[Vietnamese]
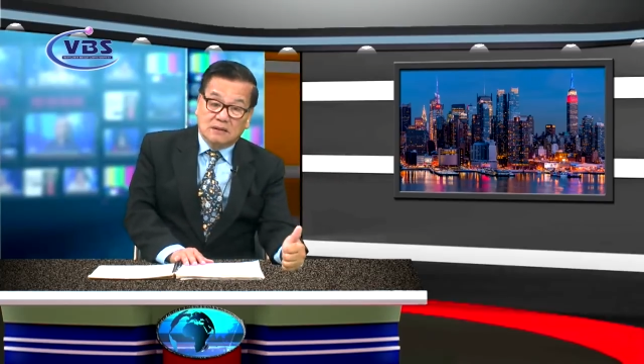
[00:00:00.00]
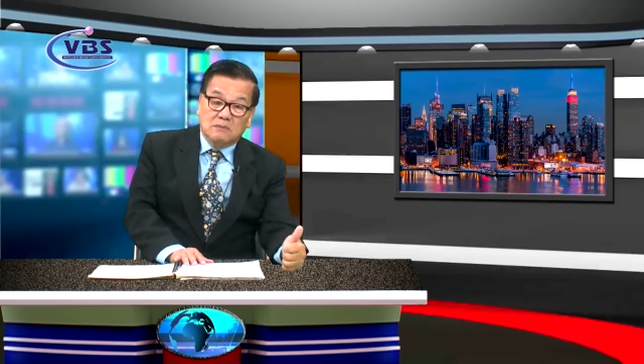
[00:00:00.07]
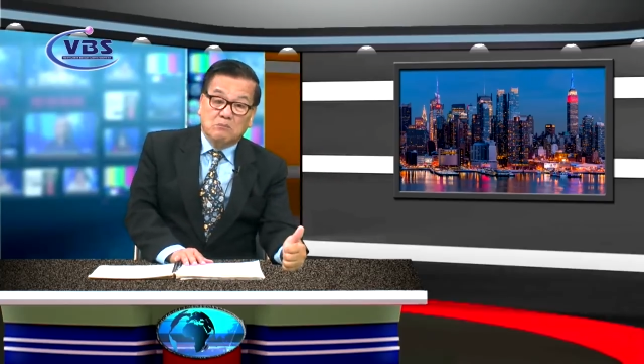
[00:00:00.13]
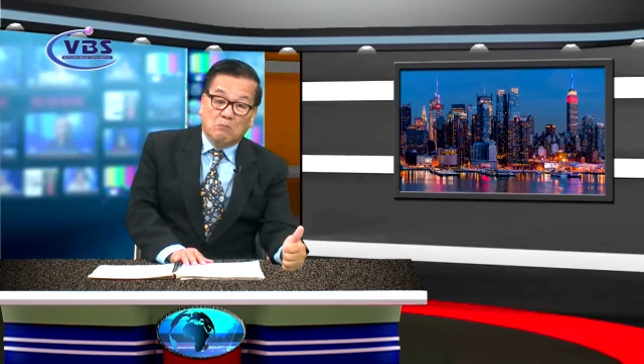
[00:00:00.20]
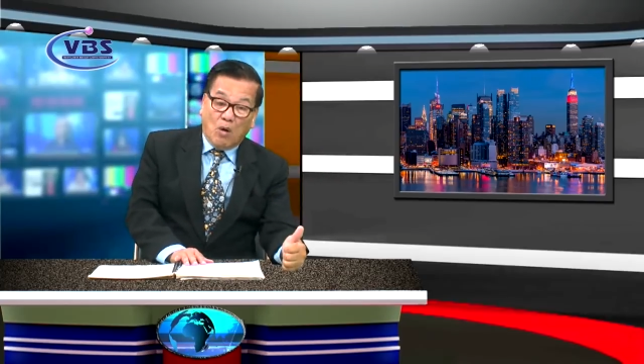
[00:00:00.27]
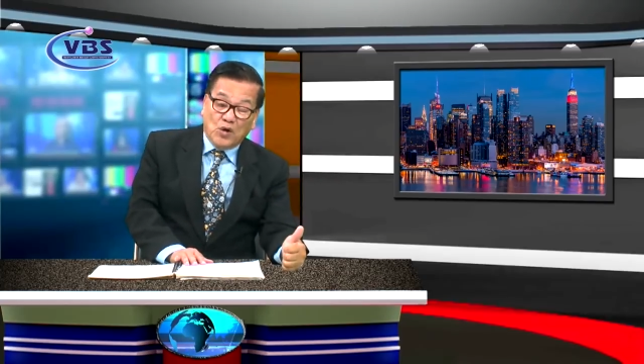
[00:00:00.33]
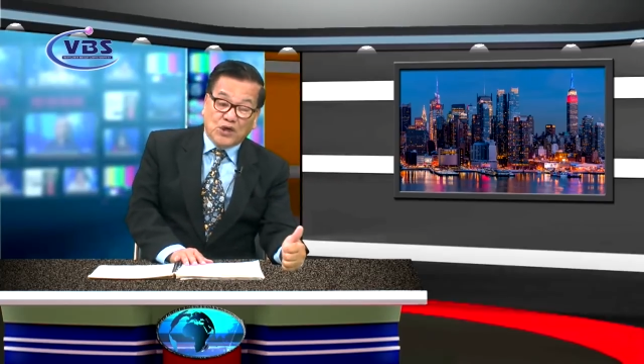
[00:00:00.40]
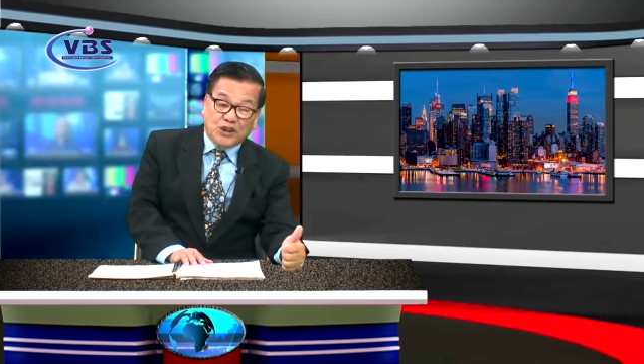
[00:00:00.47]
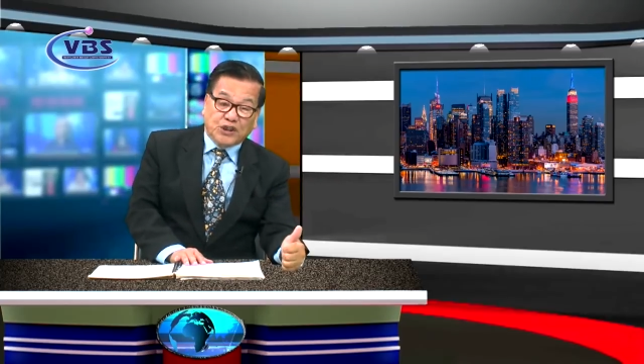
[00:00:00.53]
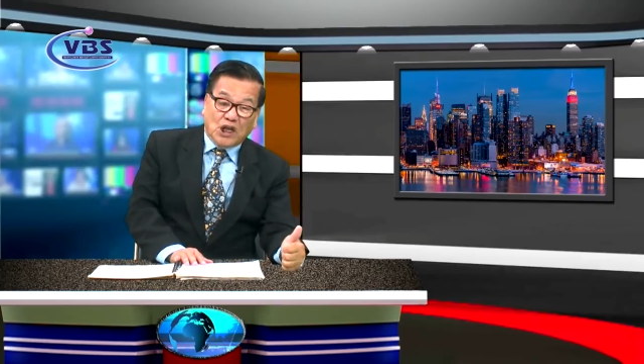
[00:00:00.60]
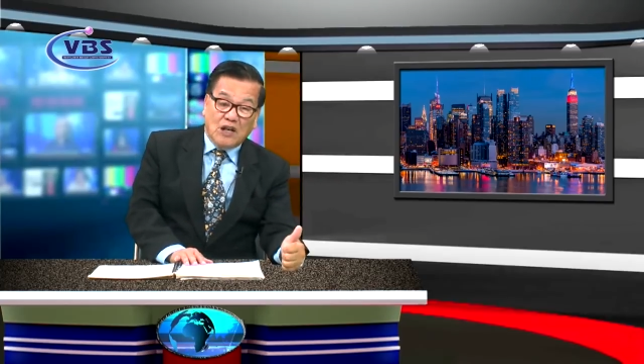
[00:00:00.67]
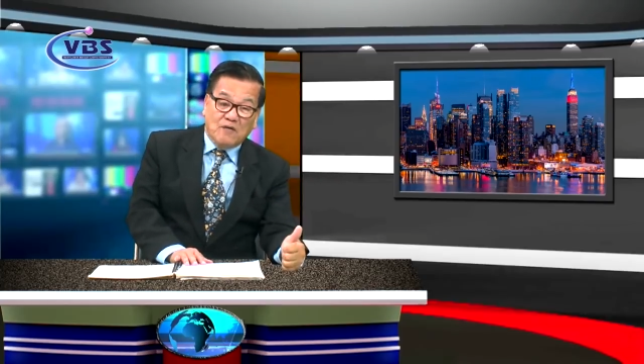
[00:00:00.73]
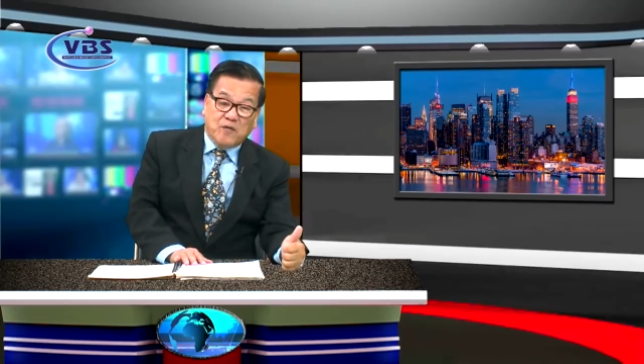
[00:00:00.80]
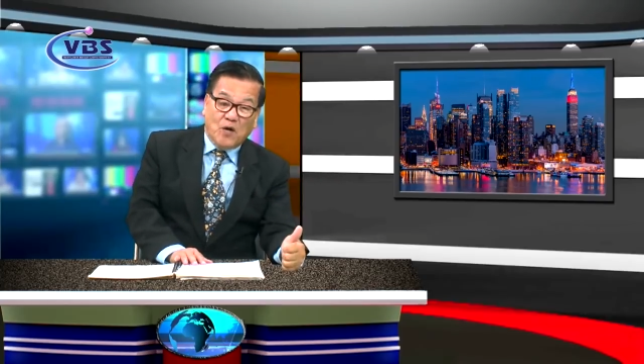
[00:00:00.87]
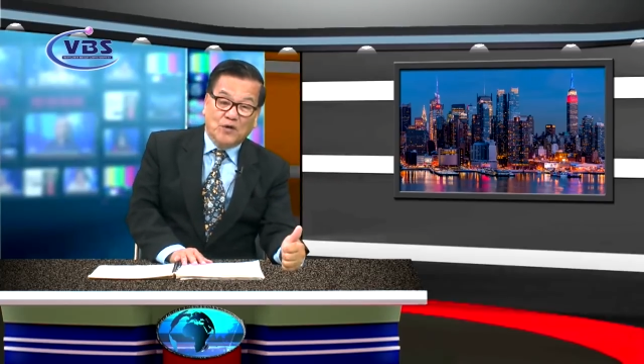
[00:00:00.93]
bốn cái
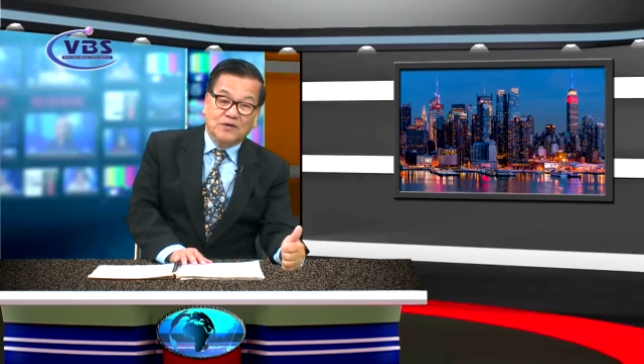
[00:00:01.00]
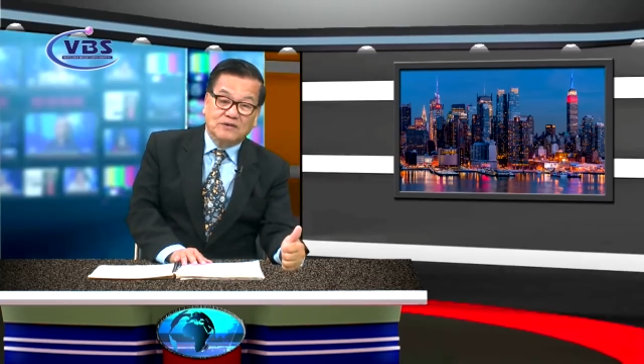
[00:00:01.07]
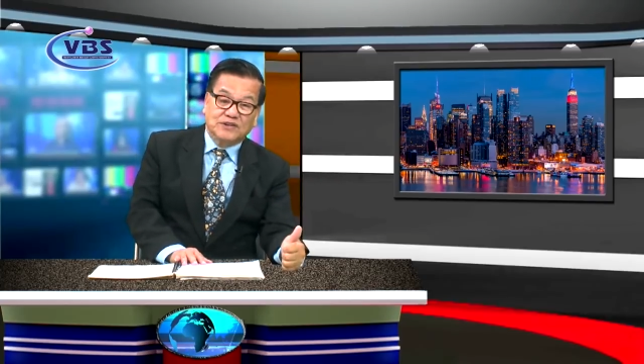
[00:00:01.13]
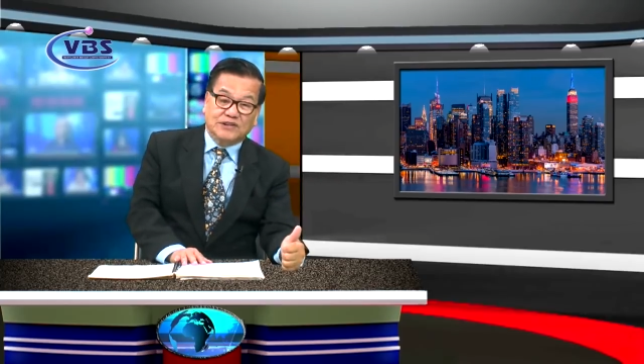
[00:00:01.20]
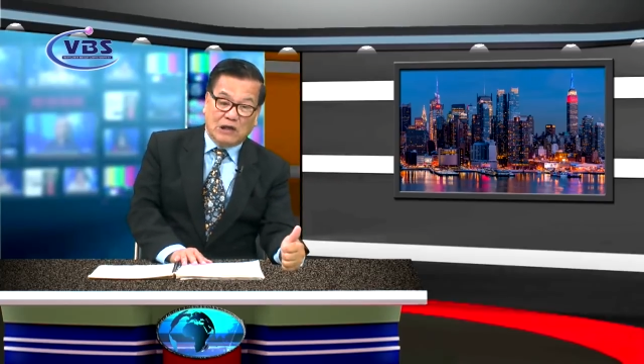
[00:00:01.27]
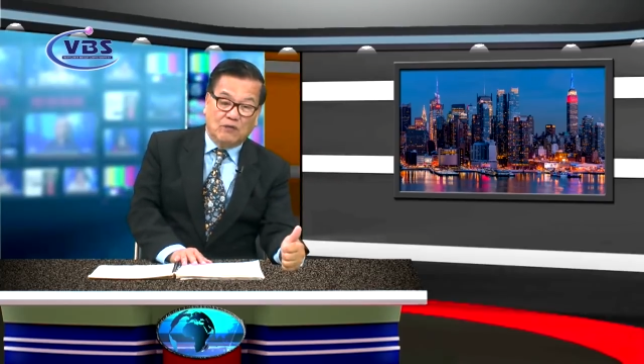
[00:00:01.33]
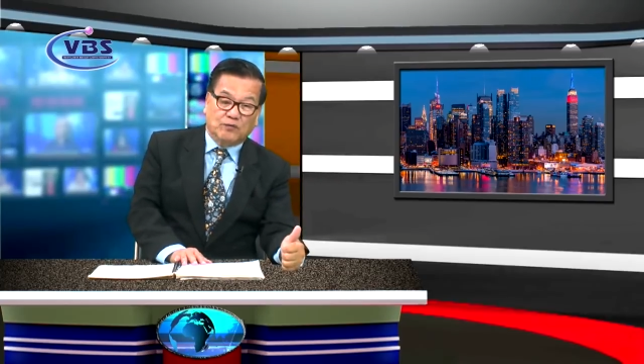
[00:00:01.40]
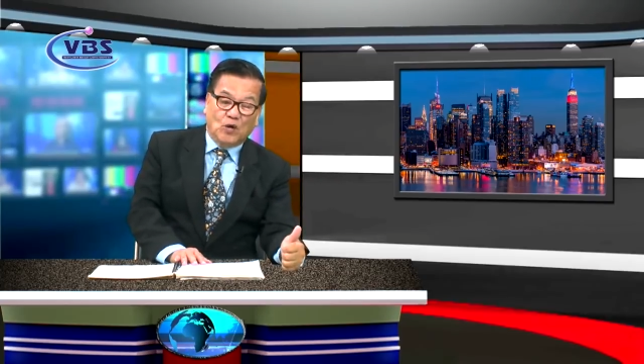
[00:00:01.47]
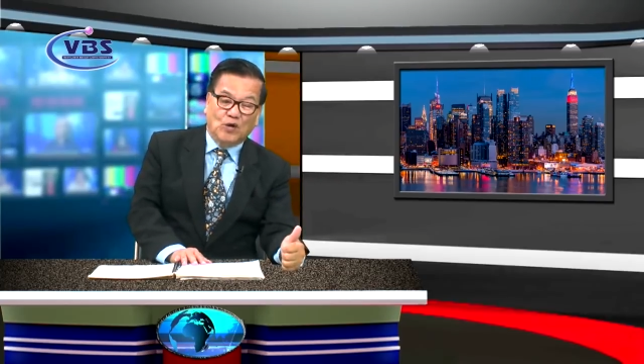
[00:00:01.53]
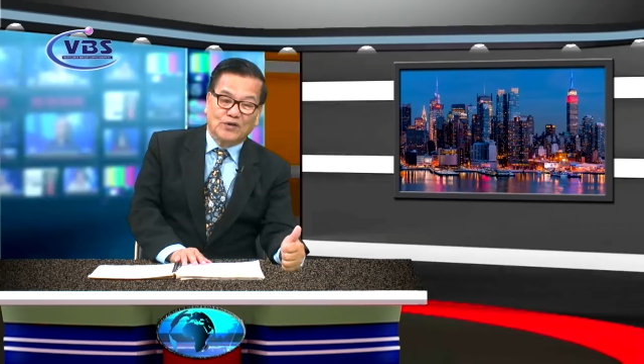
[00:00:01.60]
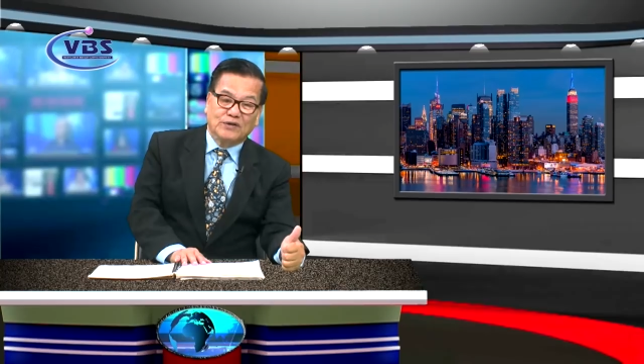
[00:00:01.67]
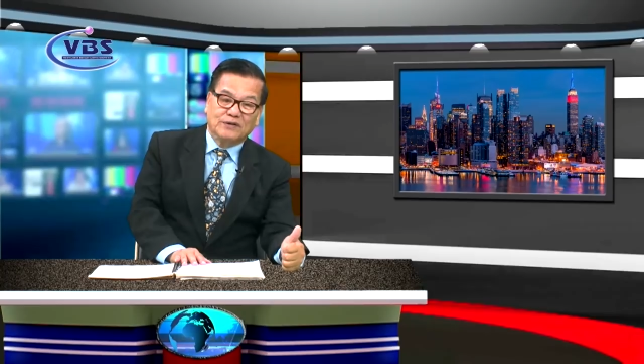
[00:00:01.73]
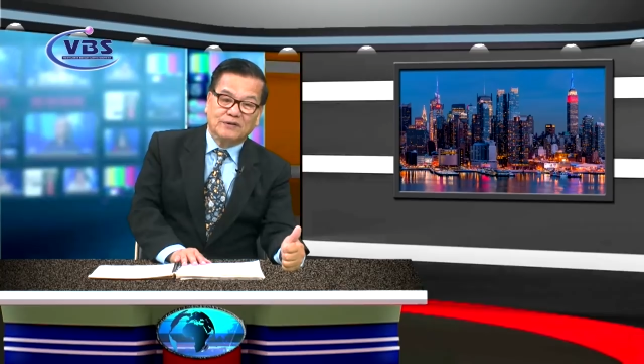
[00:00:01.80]
telephone, cell phone.